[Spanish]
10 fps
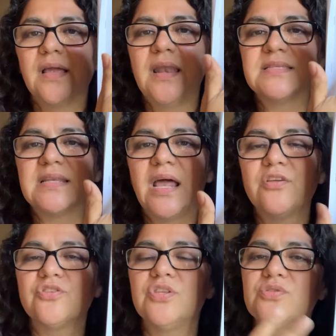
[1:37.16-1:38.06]
El escenario
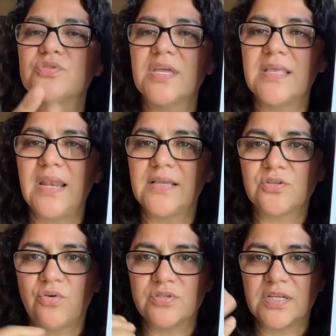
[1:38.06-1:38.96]
es donde suceden las
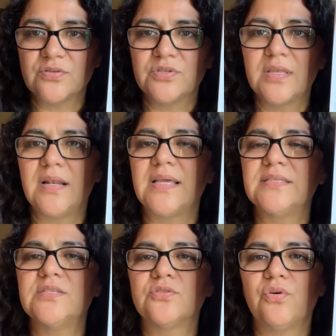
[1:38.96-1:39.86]
cosas, suceden las
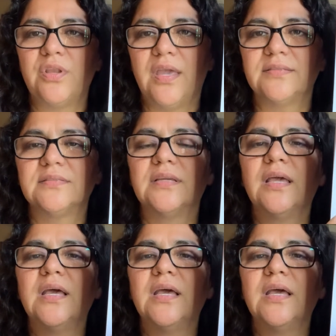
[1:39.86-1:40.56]
historias.